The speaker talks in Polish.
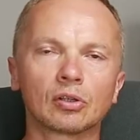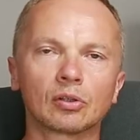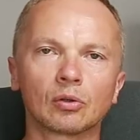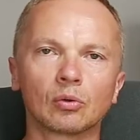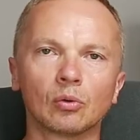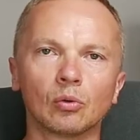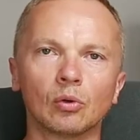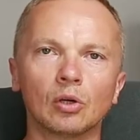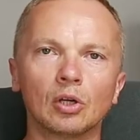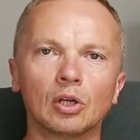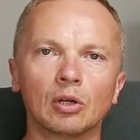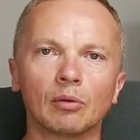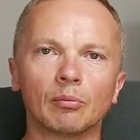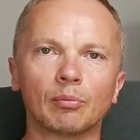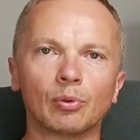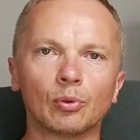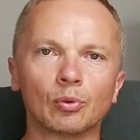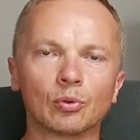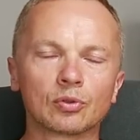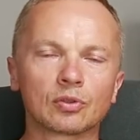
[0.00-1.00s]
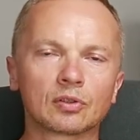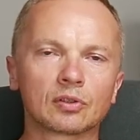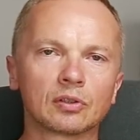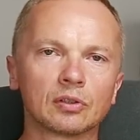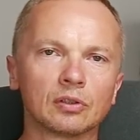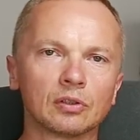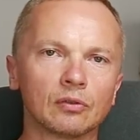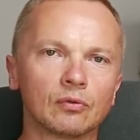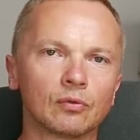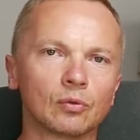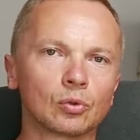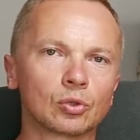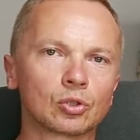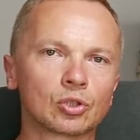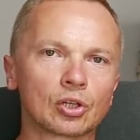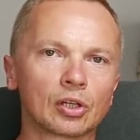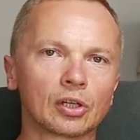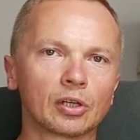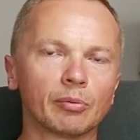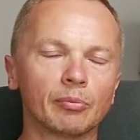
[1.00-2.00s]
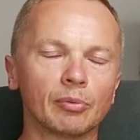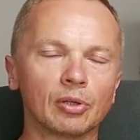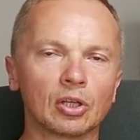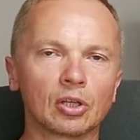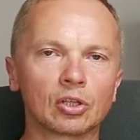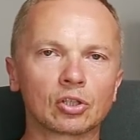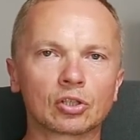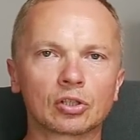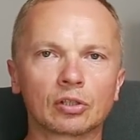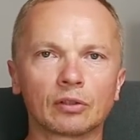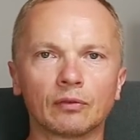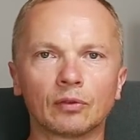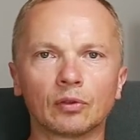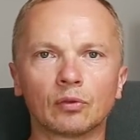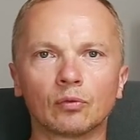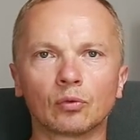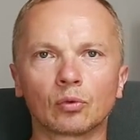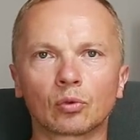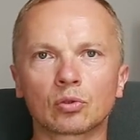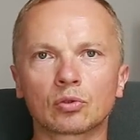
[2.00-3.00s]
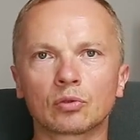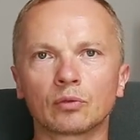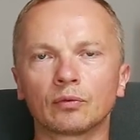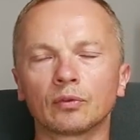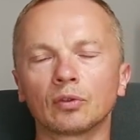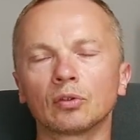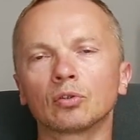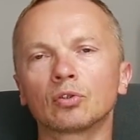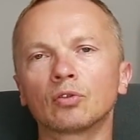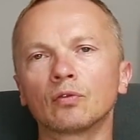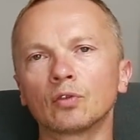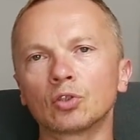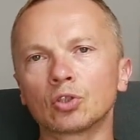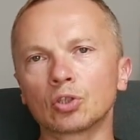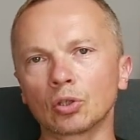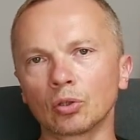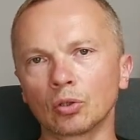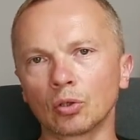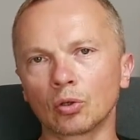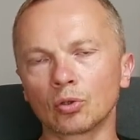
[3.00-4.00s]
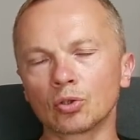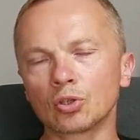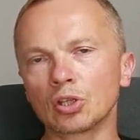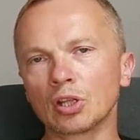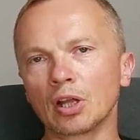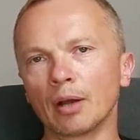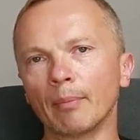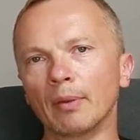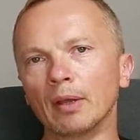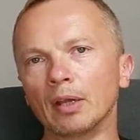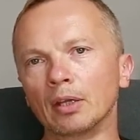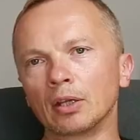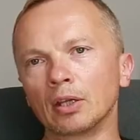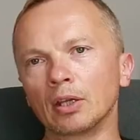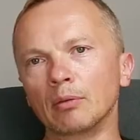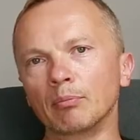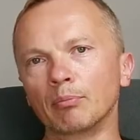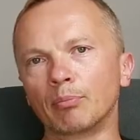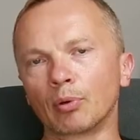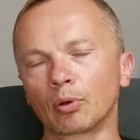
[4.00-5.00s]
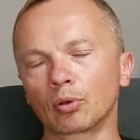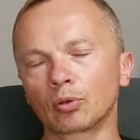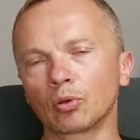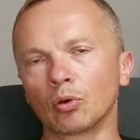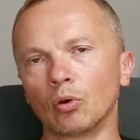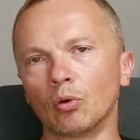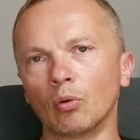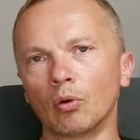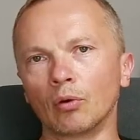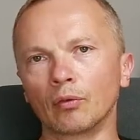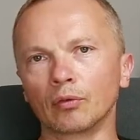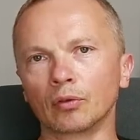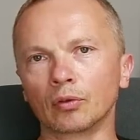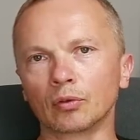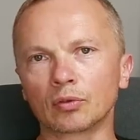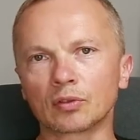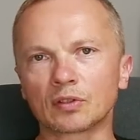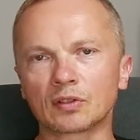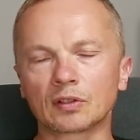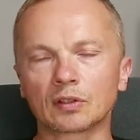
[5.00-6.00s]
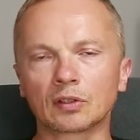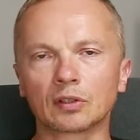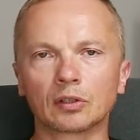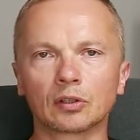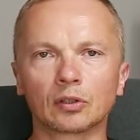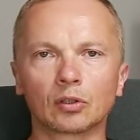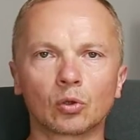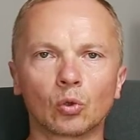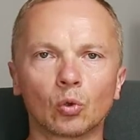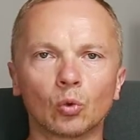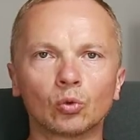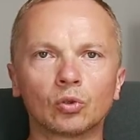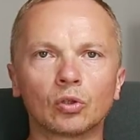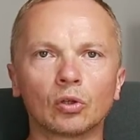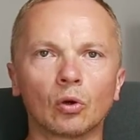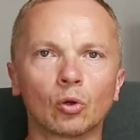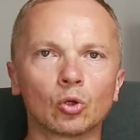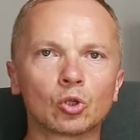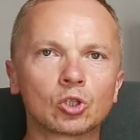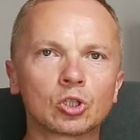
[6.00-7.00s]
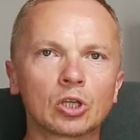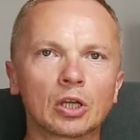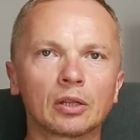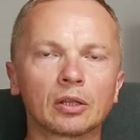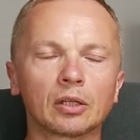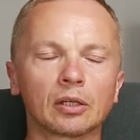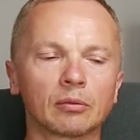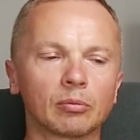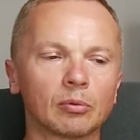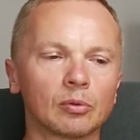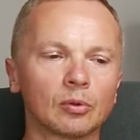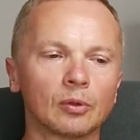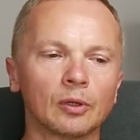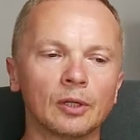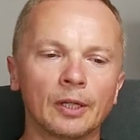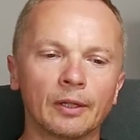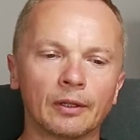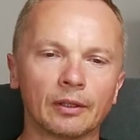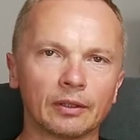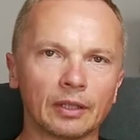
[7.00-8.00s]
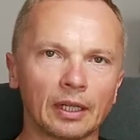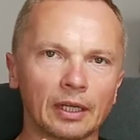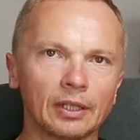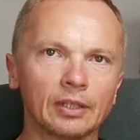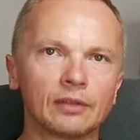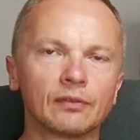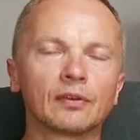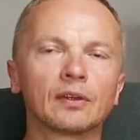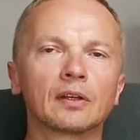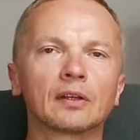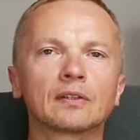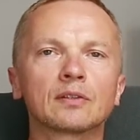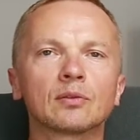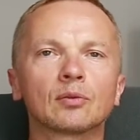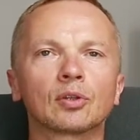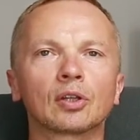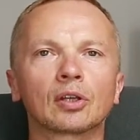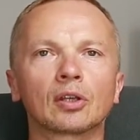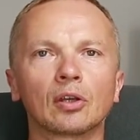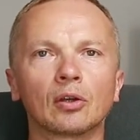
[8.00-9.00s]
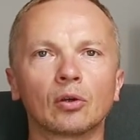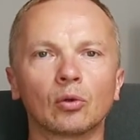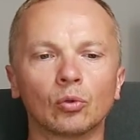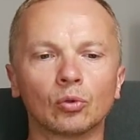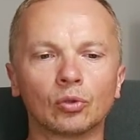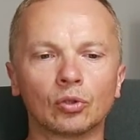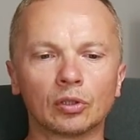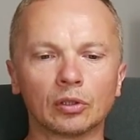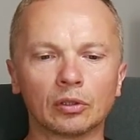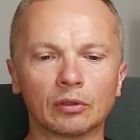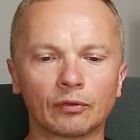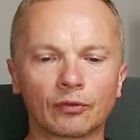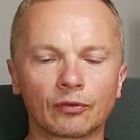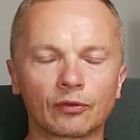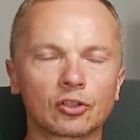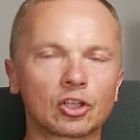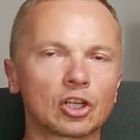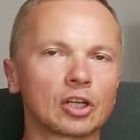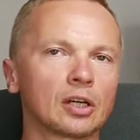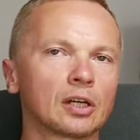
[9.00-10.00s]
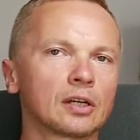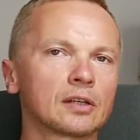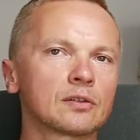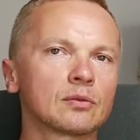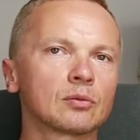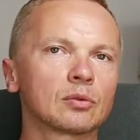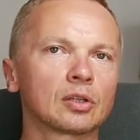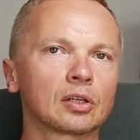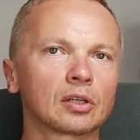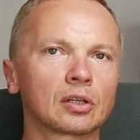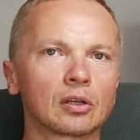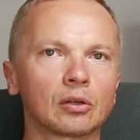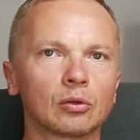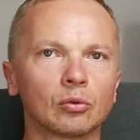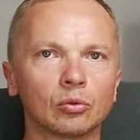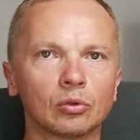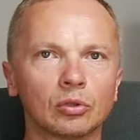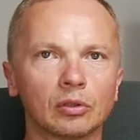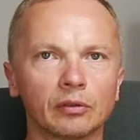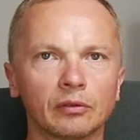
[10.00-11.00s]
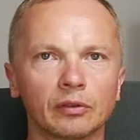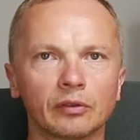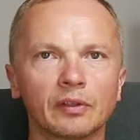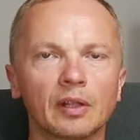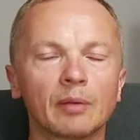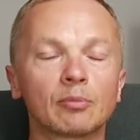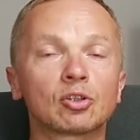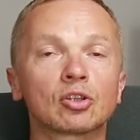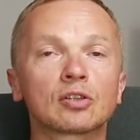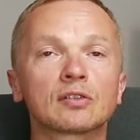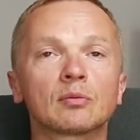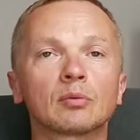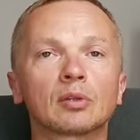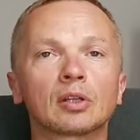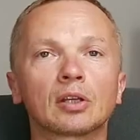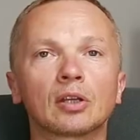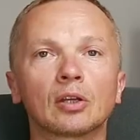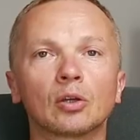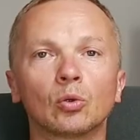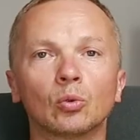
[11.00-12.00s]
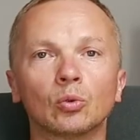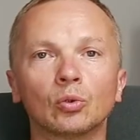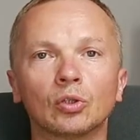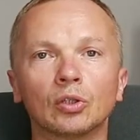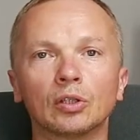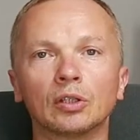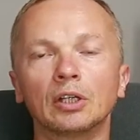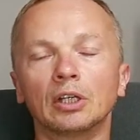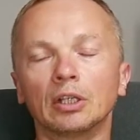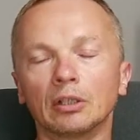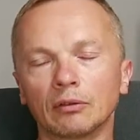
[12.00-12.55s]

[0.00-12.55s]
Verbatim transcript: rynku, plus dwóch, trzech mniejszych wytwórców. No i oczywiście dochodzi nam import ołowiu z hut ościennych, bo na Litwie są takie huty, w Czechach Czechach są takie huty, w Niemczech są takie huty,